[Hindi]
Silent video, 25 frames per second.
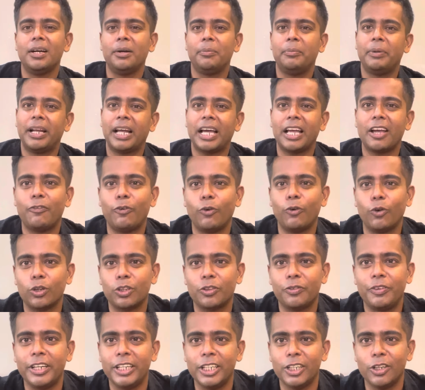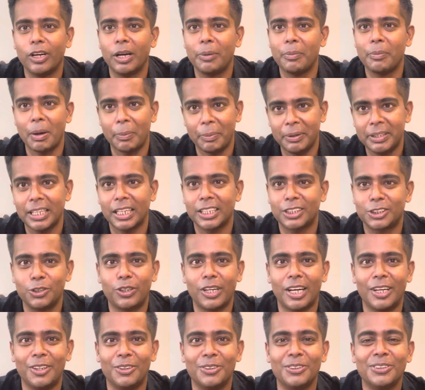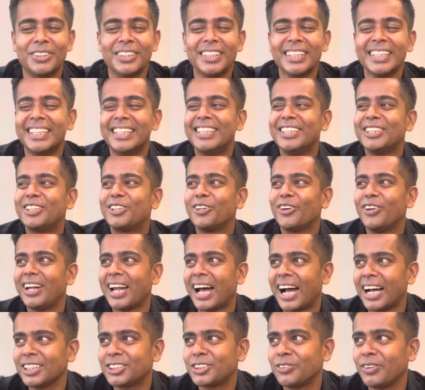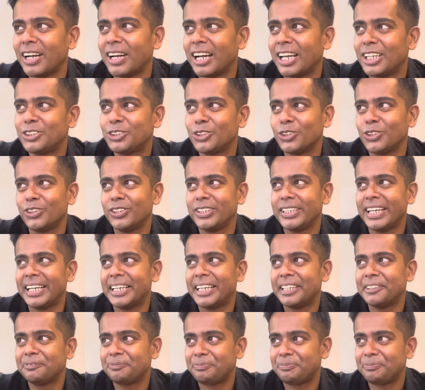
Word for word: मेरा ये फोर्थ वीडियो है मैं भी थक चुका हूँ तो लास्ट वाला जो ये